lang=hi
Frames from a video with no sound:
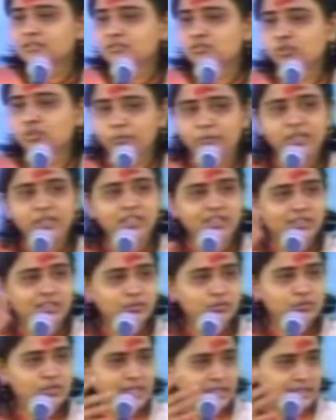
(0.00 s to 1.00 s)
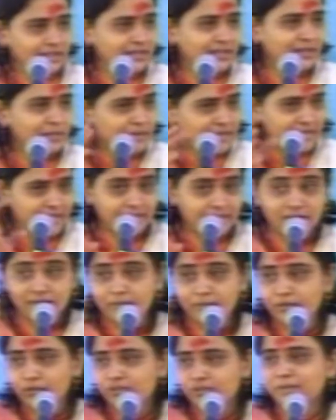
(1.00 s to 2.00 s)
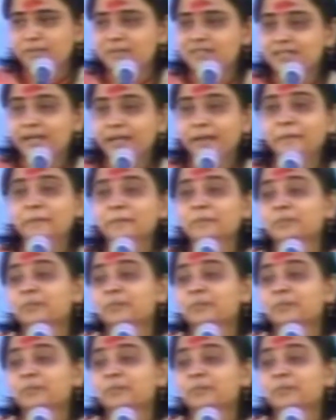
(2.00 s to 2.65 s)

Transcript: जो भी हिंदी गुजराती गड़बड़ है सब लोग समझ रहे हैं